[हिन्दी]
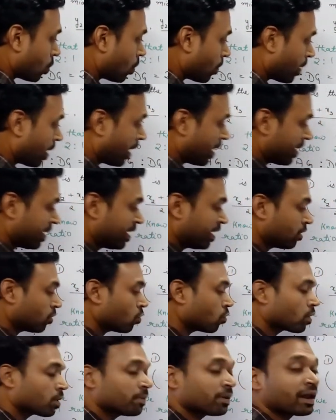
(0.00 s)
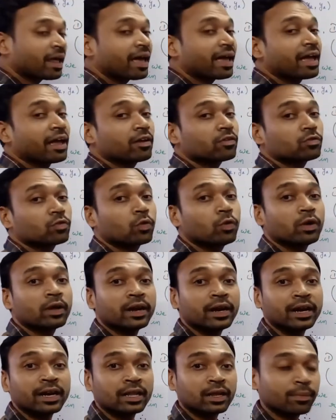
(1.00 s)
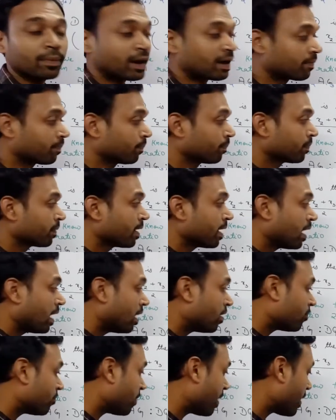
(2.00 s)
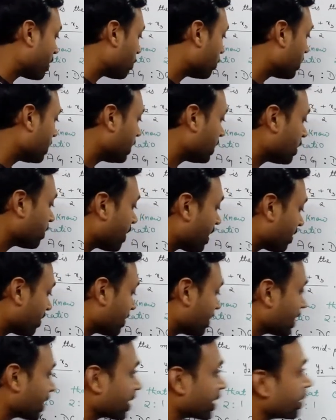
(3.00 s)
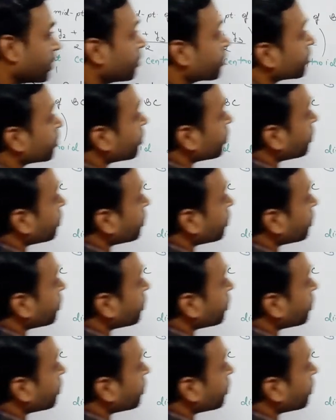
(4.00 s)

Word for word: कोमा ये तो होगी बेटा एक्स कोऑर्डिनेट की बात अब वाई कोऑर्डिनेट की बात करेंगे